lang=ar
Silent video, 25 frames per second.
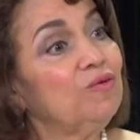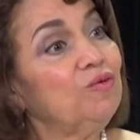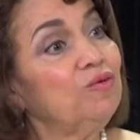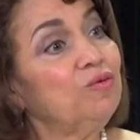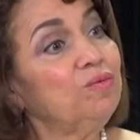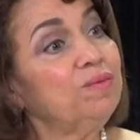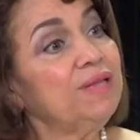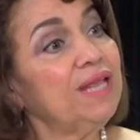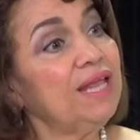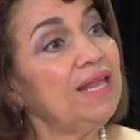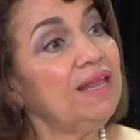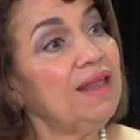
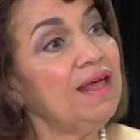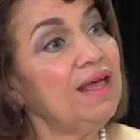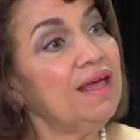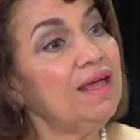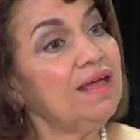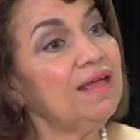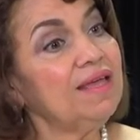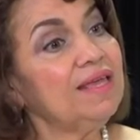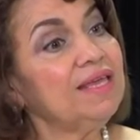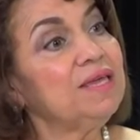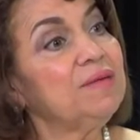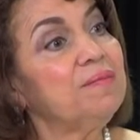
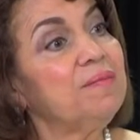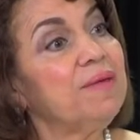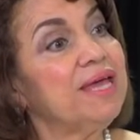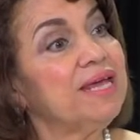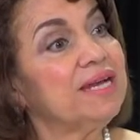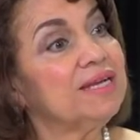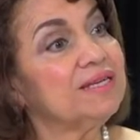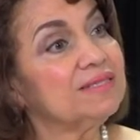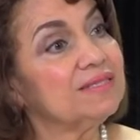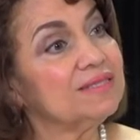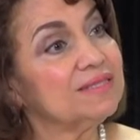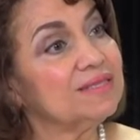وابتدى
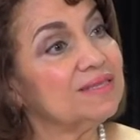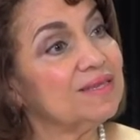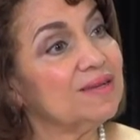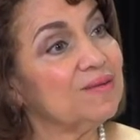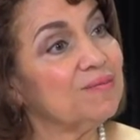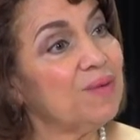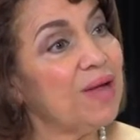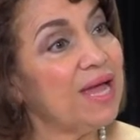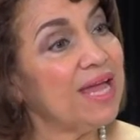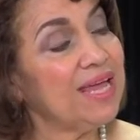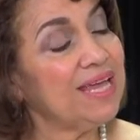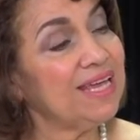يمارس
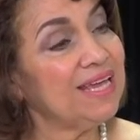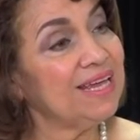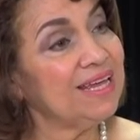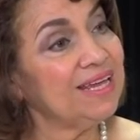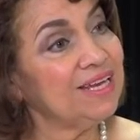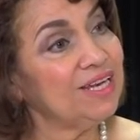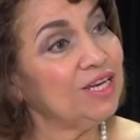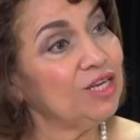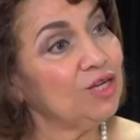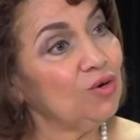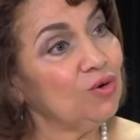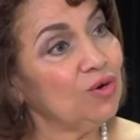ما
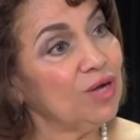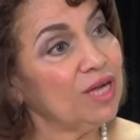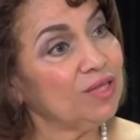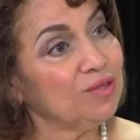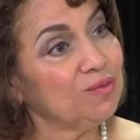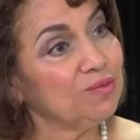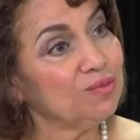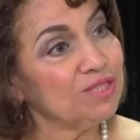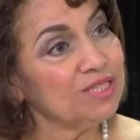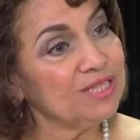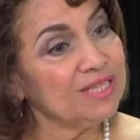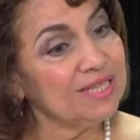هي اليوجا
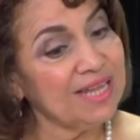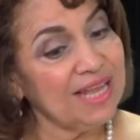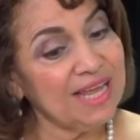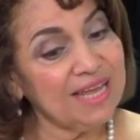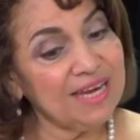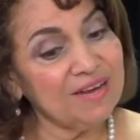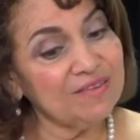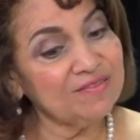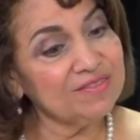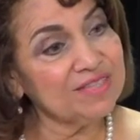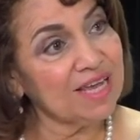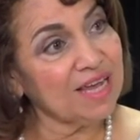تبص
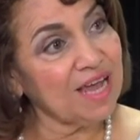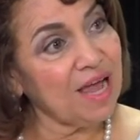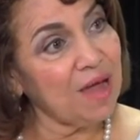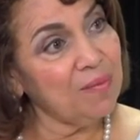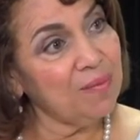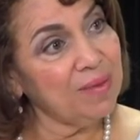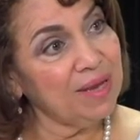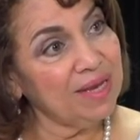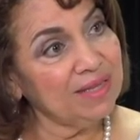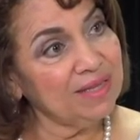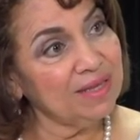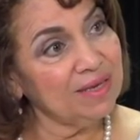تلاقي نفسك
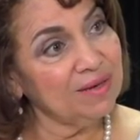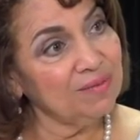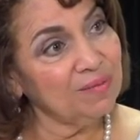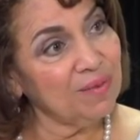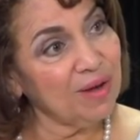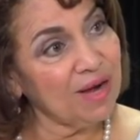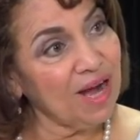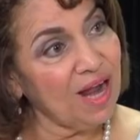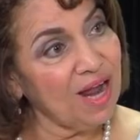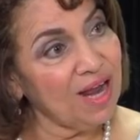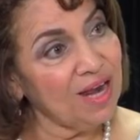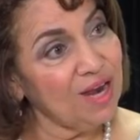عملت
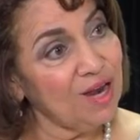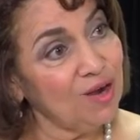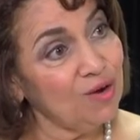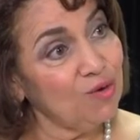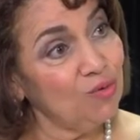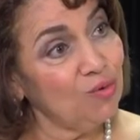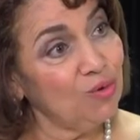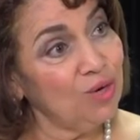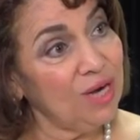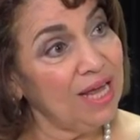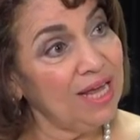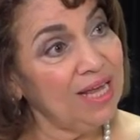المرحله
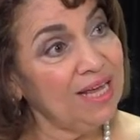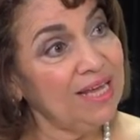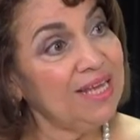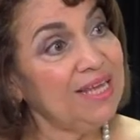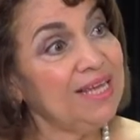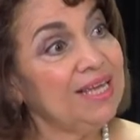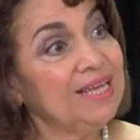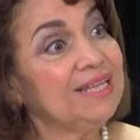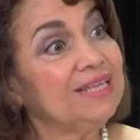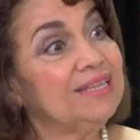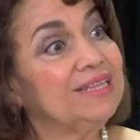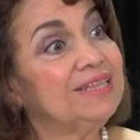الاولى
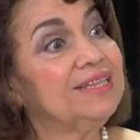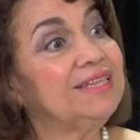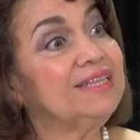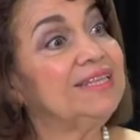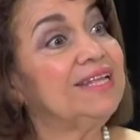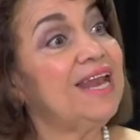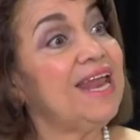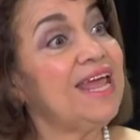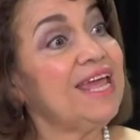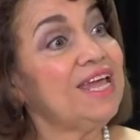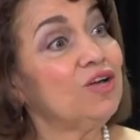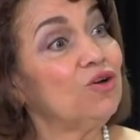
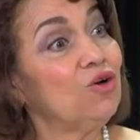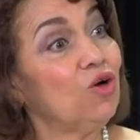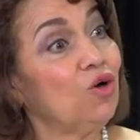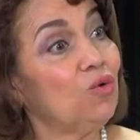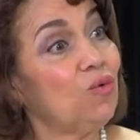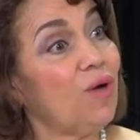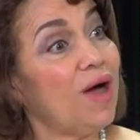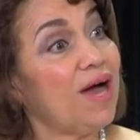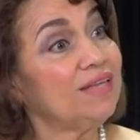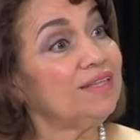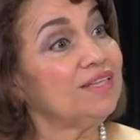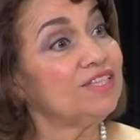تلاقي جوع
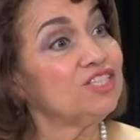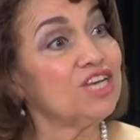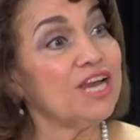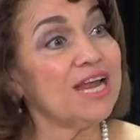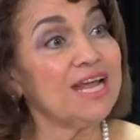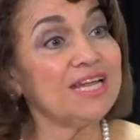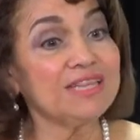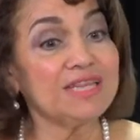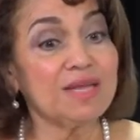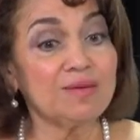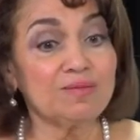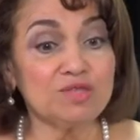وعطش
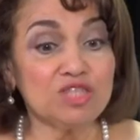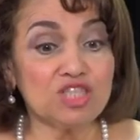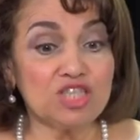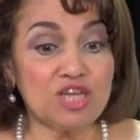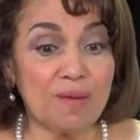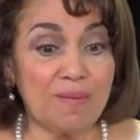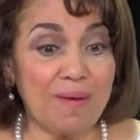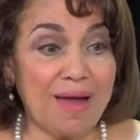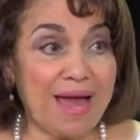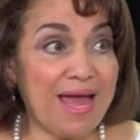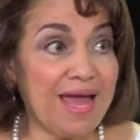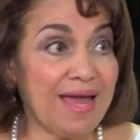لا انت مش
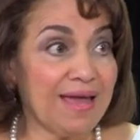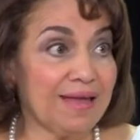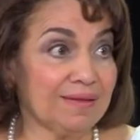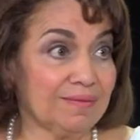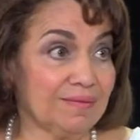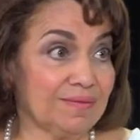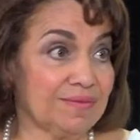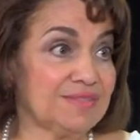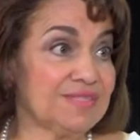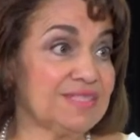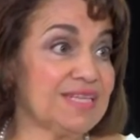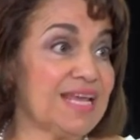شبعان
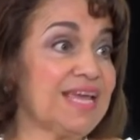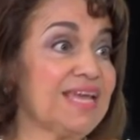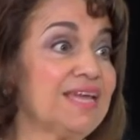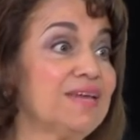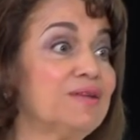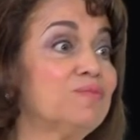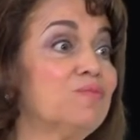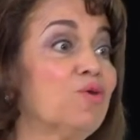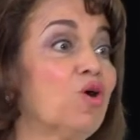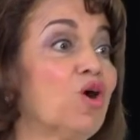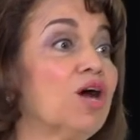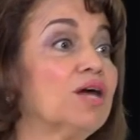
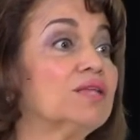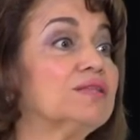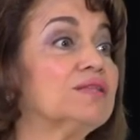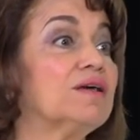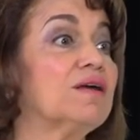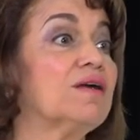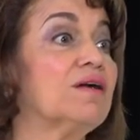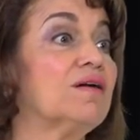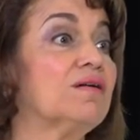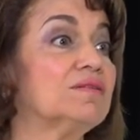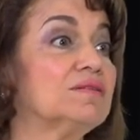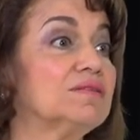زي
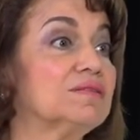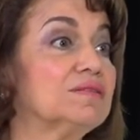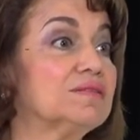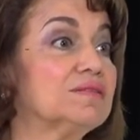المخدرات